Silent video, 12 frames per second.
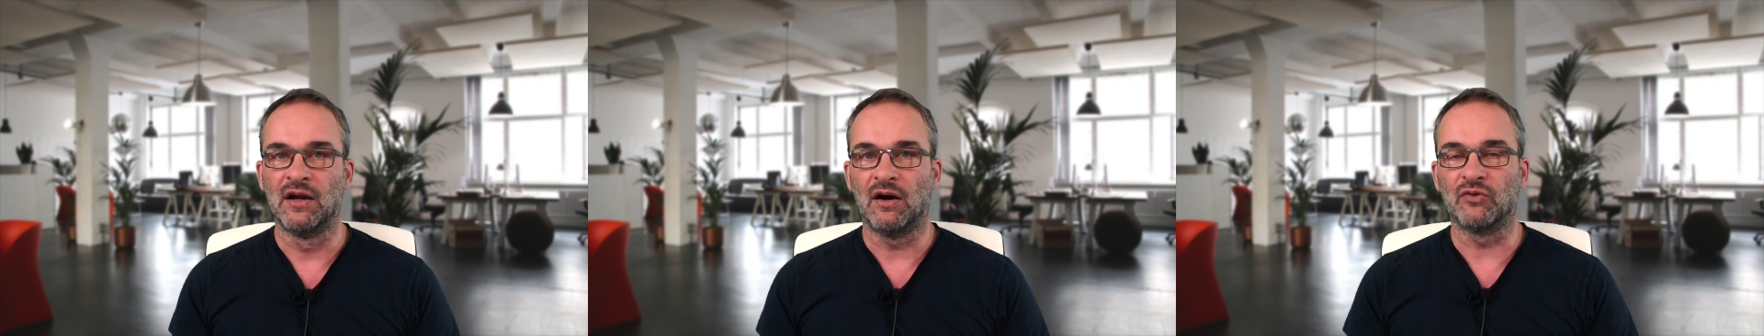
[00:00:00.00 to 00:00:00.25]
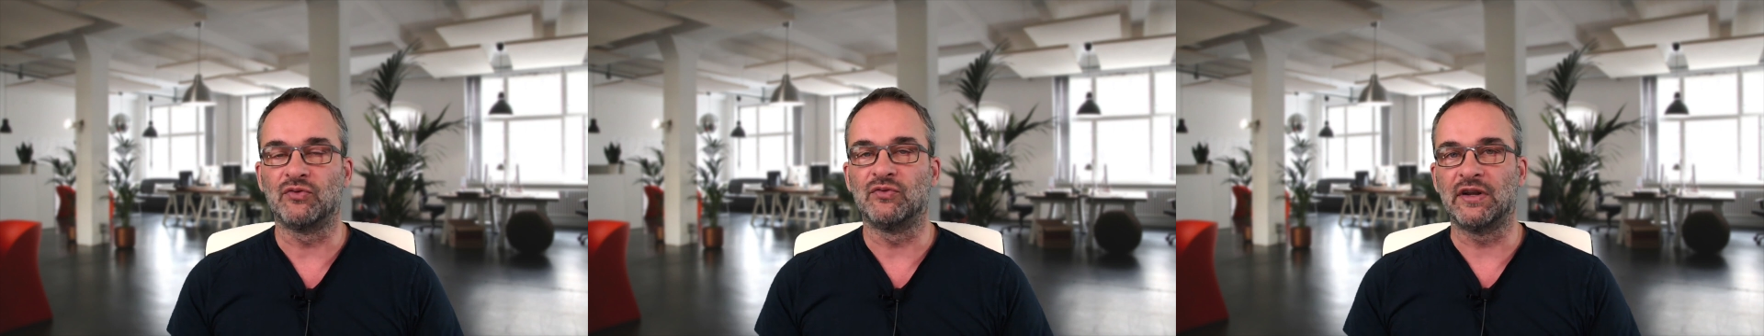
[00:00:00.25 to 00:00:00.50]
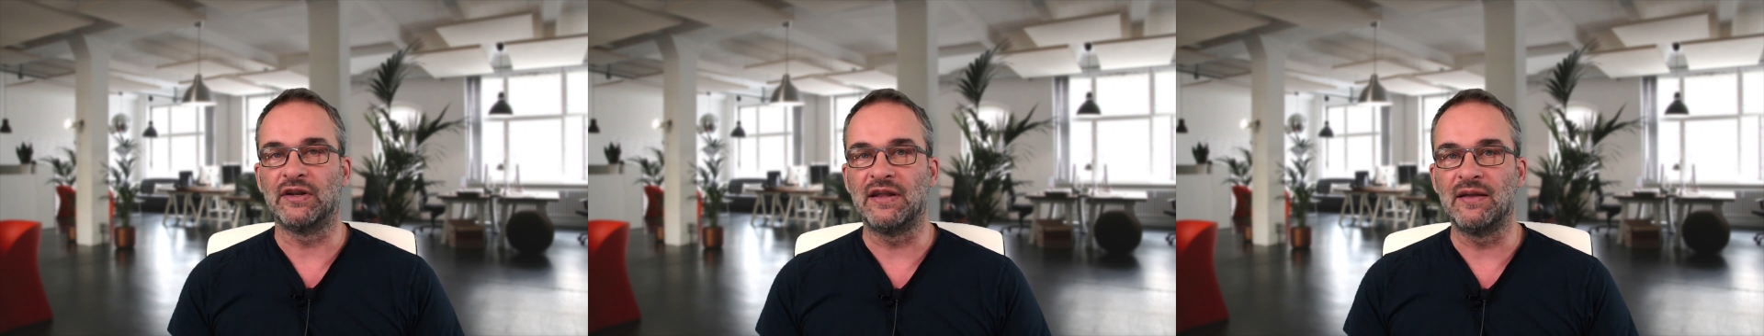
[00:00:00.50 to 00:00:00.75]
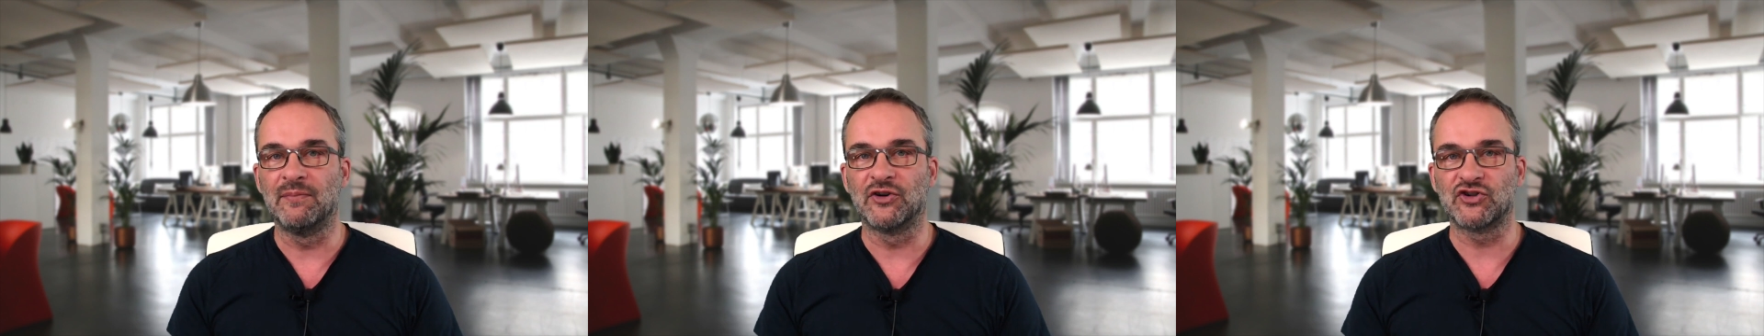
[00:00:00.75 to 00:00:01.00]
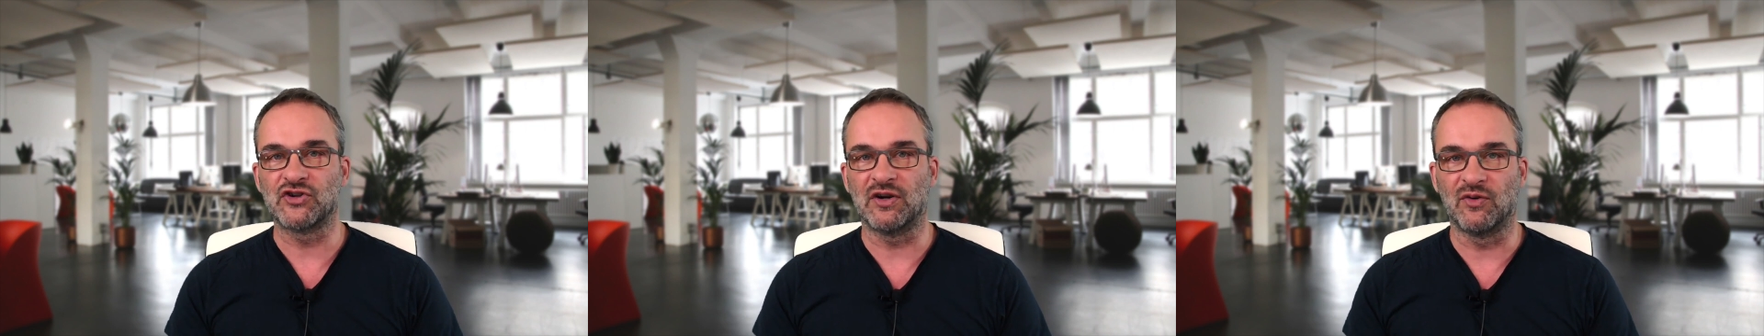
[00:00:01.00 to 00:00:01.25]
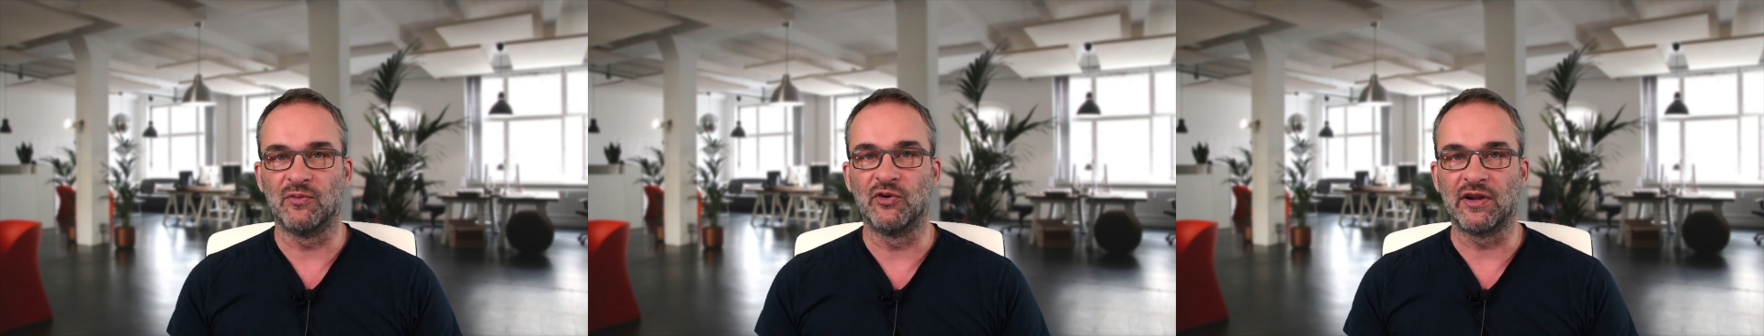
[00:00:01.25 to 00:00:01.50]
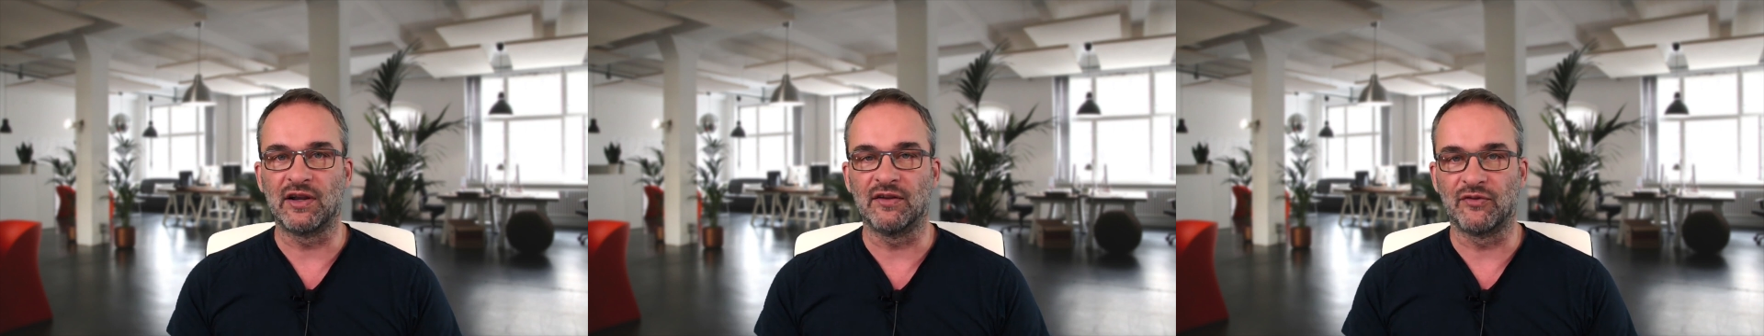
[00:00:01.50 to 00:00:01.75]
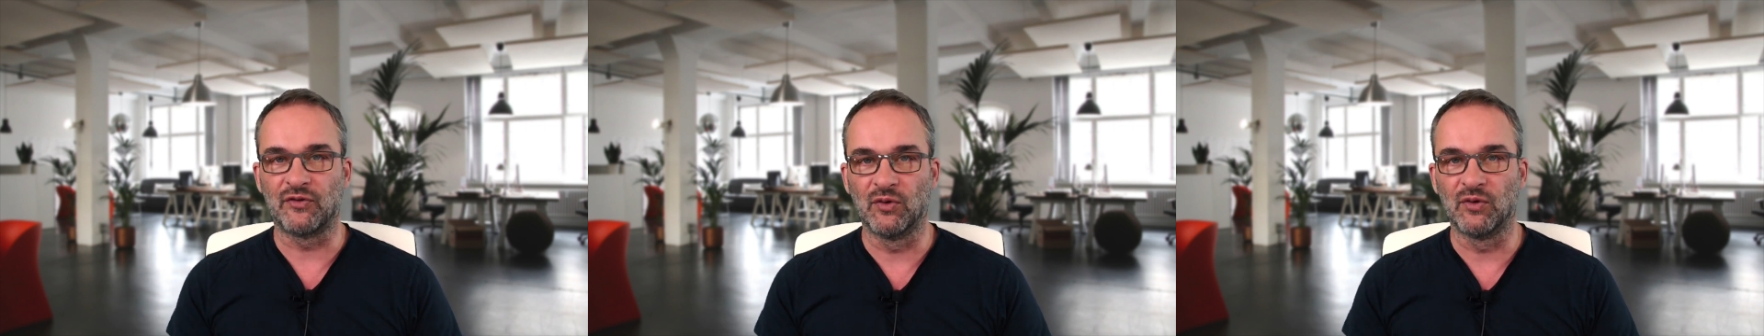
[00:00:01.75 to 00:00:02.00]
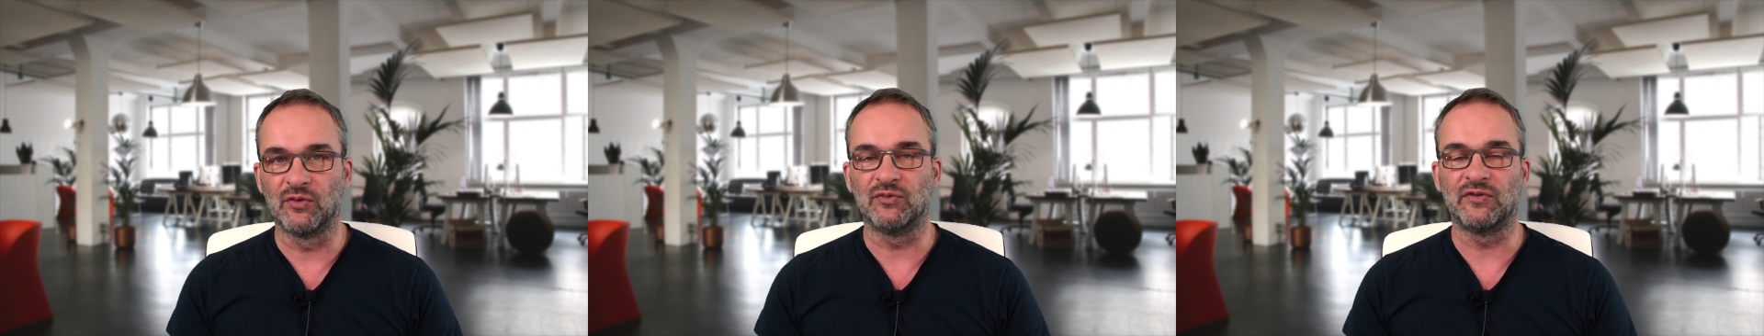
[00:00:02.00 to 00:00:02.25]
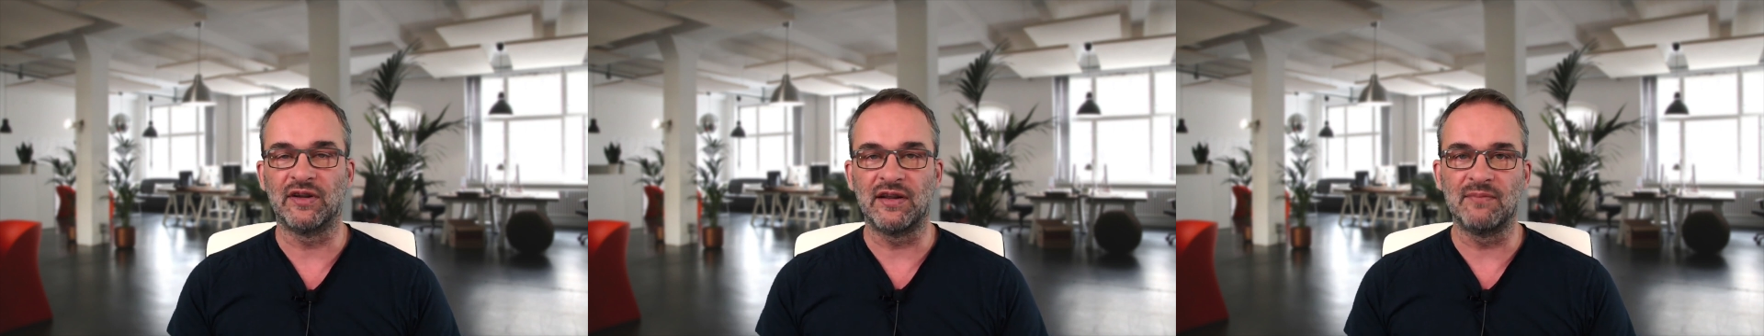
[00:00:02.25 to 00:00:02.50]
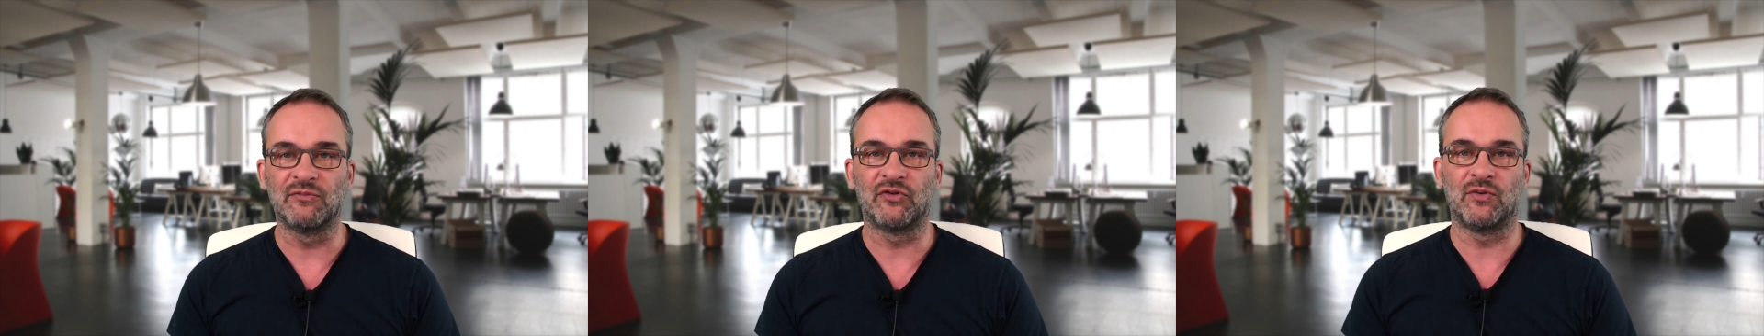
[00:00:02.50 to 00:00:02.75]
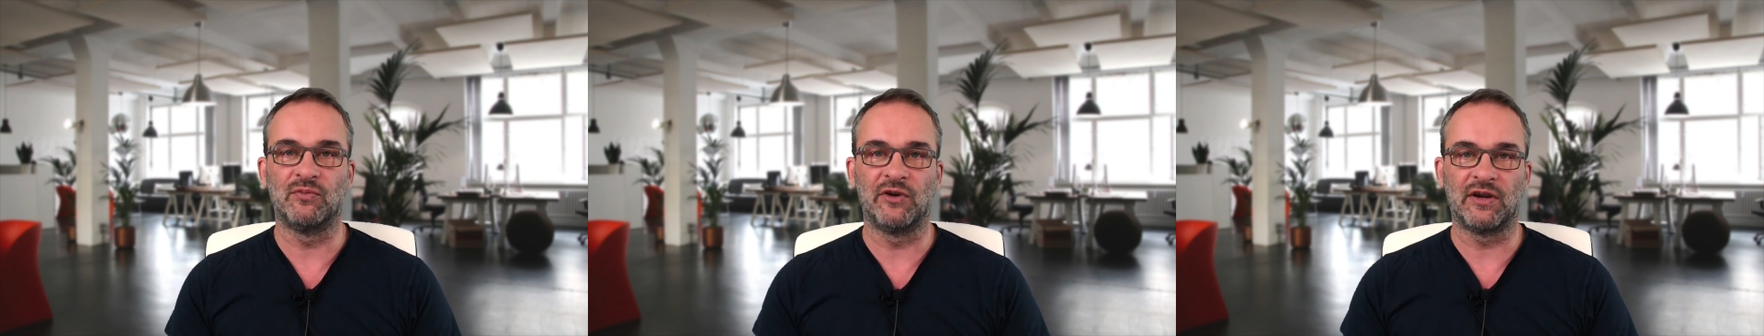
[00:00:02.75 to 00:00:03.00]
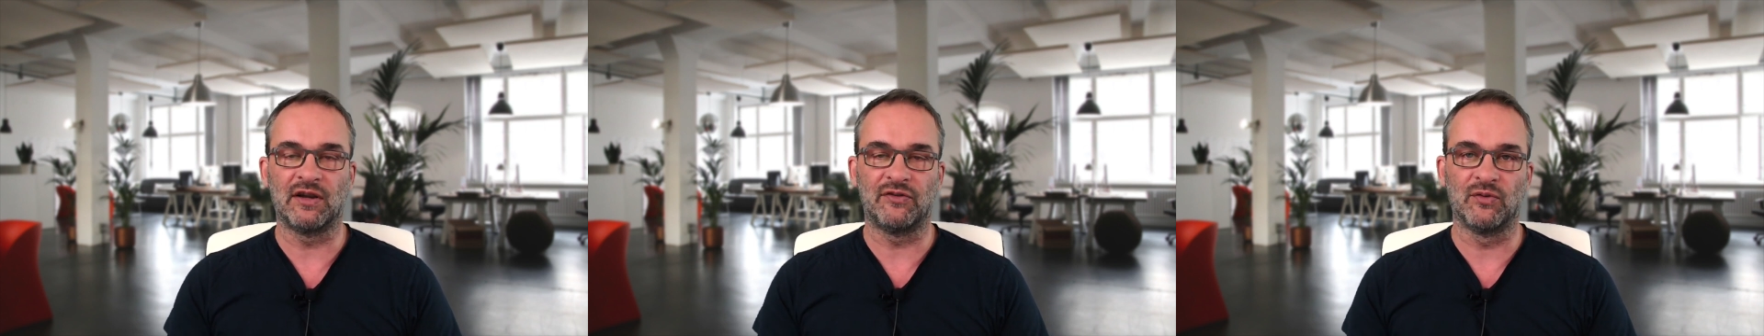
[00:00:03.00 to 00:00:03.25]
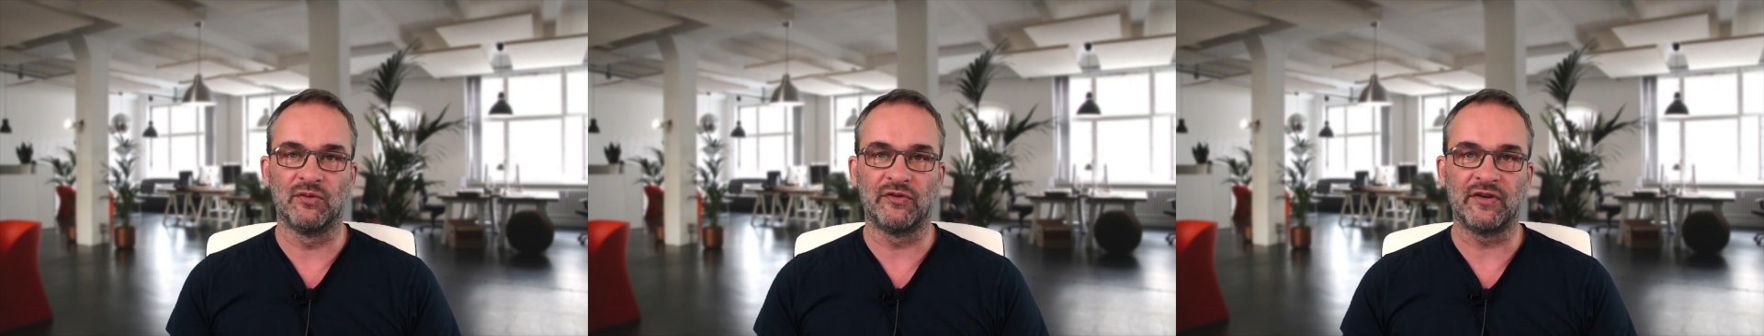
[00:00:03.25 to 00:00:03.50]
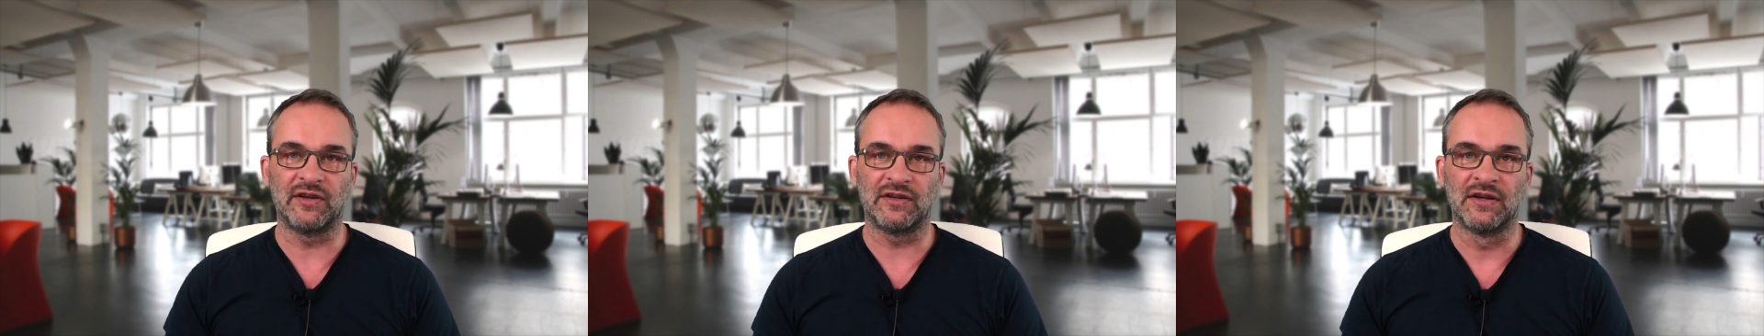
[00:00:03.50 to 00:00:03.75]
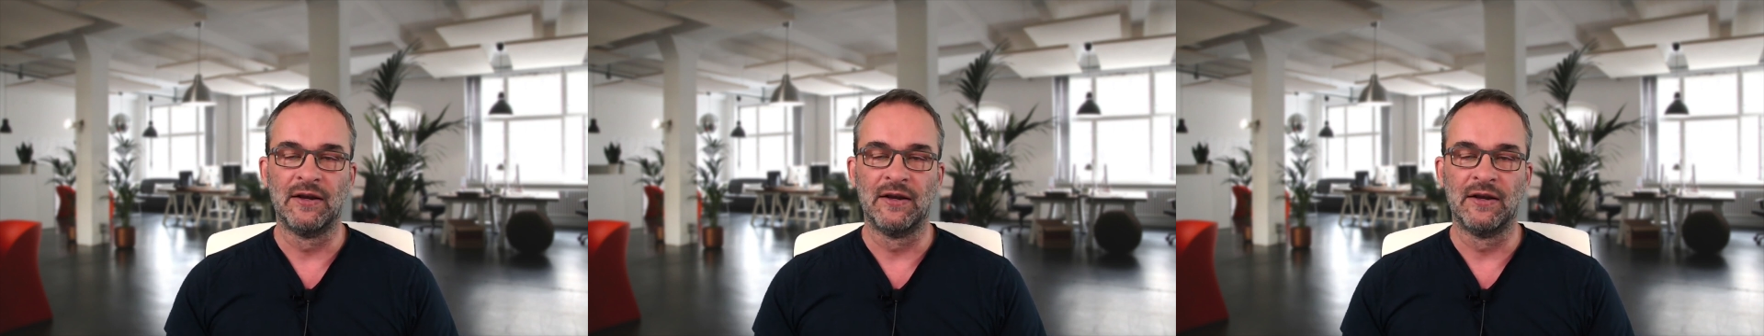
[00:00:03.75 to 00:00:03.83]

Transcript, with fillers: aus unternehmerischer Kommunikation, Unternehmenskommunikationssicht